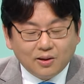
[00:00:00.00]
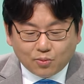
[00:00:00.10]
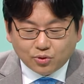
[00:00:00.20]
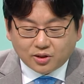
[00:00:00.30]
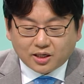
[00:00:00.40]

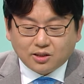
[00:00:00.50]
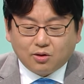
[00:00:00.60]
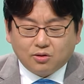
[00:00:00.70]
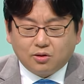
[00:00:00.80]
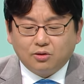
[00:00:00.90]

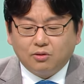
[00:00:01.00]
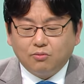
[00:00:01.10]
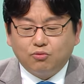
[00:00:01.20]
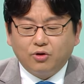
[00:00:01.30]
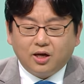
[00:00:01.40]
본인께서 그런
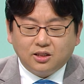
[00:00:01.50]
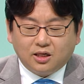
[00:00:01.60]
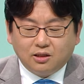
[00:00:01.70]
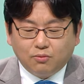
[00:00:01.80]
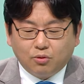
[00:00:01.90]
무리하지
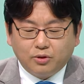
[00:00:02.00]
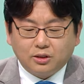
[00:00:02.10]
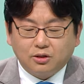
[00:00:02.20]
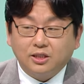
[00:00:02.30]
않는 범위에서